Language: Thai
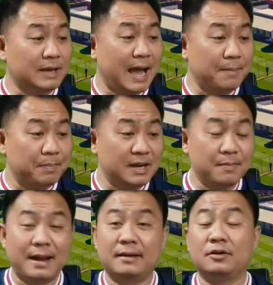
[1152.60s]
การปฏิ
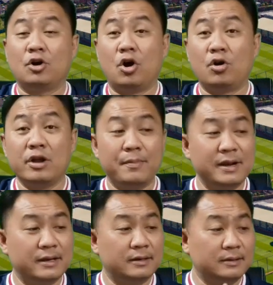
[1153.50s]
บัติของเรียลมาด
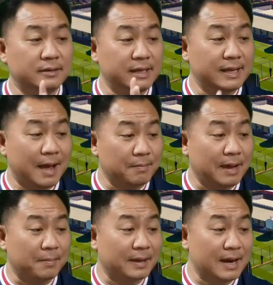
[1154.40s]
ริดที่ทำ
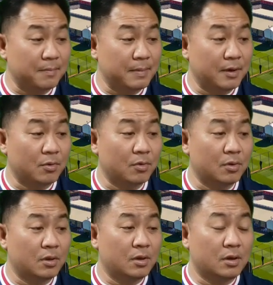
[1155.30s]
กับแกเรตเบล
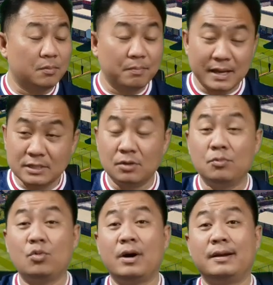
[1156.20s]
ไม่สม
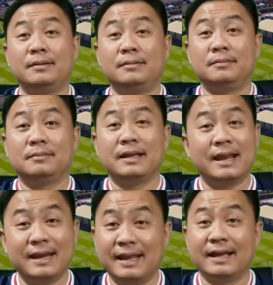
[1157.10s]
ควรแค่
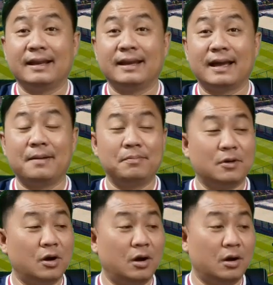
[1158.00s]
นั้นเองนะครับ
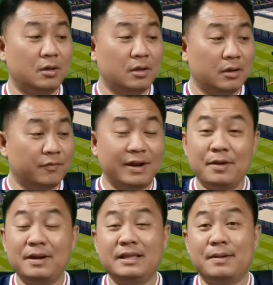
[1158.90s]
ก็แฟนเร
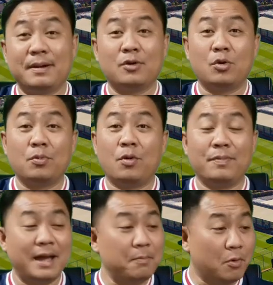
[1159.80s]
ลมาดริดอย่ามาโกรธผม
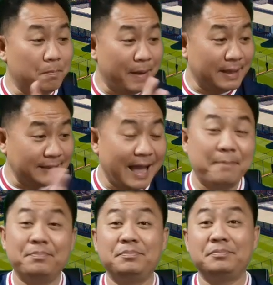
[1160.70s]
นะ ผมแปลตาม
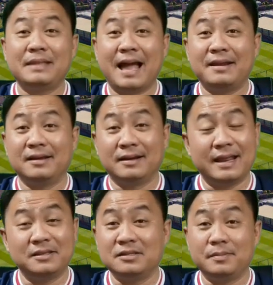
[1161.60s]
หน้าหนึ่งใน
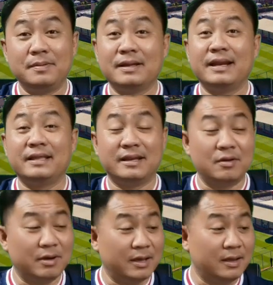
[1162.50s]
หนังสือพิมพ์อังกฤษอย่างเดี
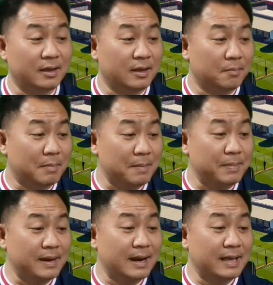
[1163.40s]
ยวเลย มัน
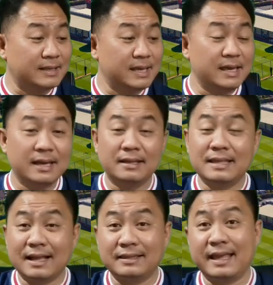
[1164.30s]
เป็นอะไรที่
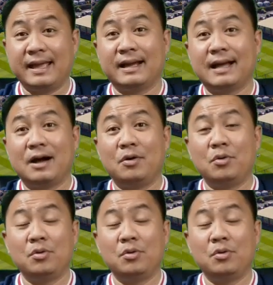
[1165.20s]
นักเตะเขา